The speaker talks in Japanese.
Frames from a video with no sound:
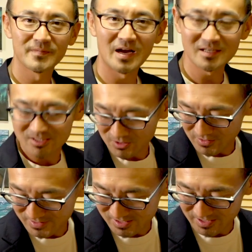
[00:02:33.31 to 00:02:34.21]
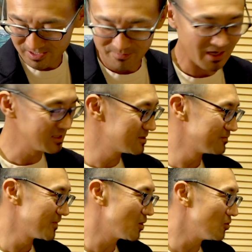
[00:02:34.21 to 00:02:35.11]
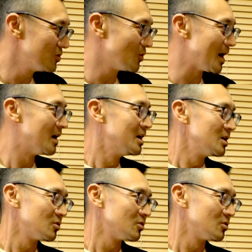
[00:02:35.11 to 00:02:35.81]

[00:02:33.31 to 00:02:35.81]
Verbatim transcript: はいそれでは次いきますで今度は